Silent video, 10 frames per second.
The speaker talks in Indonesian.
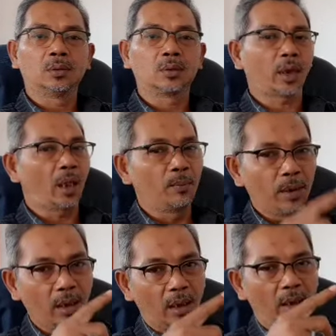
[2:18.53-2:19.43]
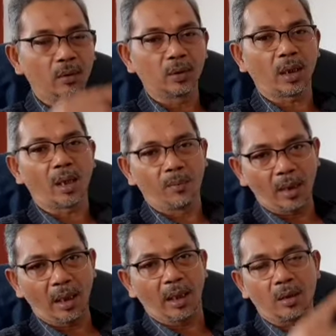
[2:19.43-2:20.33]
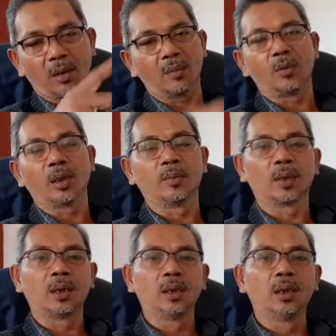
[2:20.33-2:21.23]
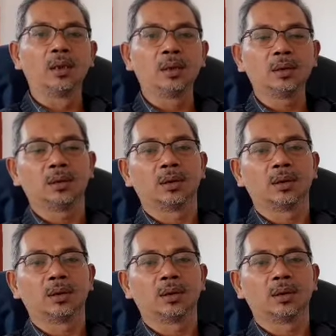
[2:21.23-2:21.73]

kayak miring untuk kayak meler orang mungkin begini ini